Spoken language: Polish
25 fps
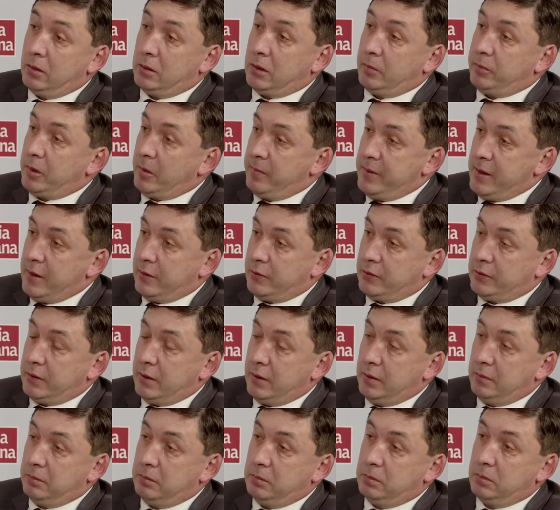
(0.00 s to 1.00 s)
To po
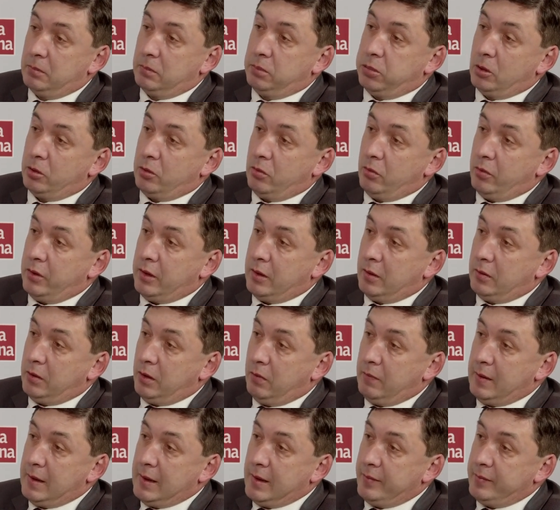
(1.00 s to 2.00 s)
pierwsze. Po drugie,
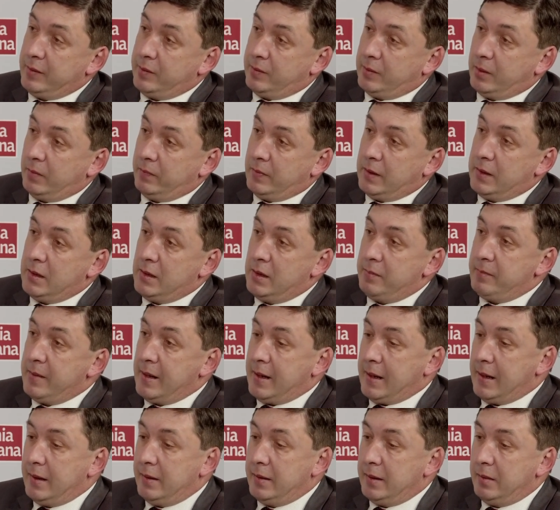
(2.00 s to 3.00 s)
koła lewicowe i
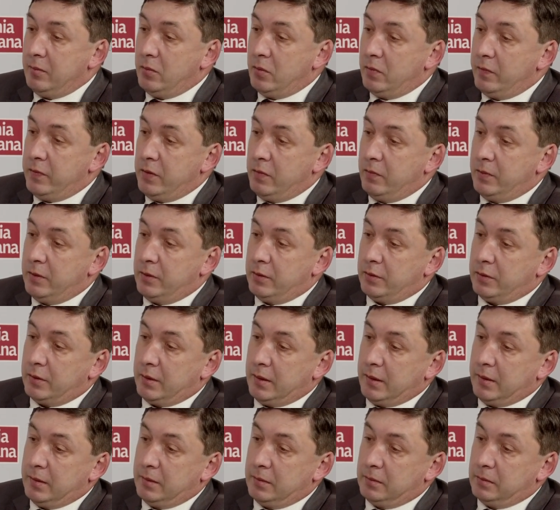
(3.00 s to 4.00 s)
liberalne mówiły,
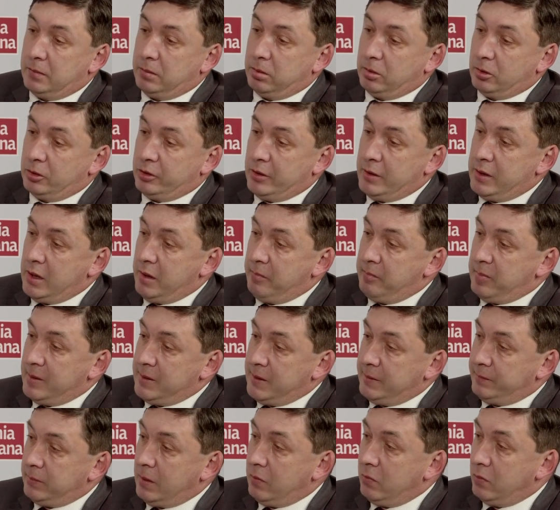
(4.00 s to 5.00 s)
że tworzenie
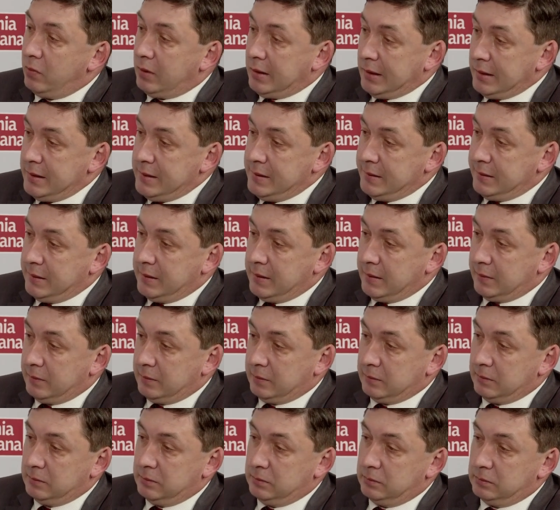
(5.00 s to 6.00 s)
państwa
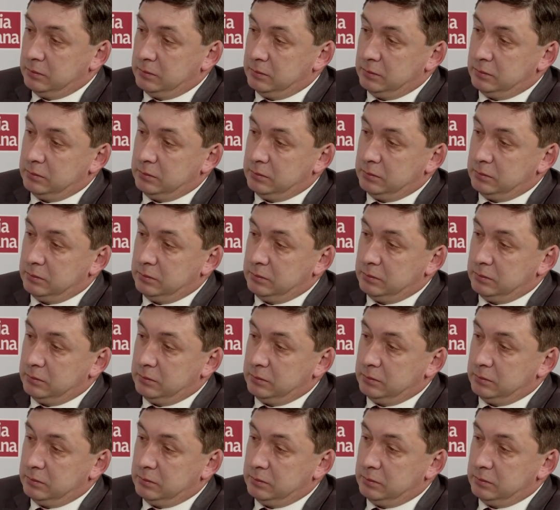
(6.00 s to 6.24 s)
ukraińskiego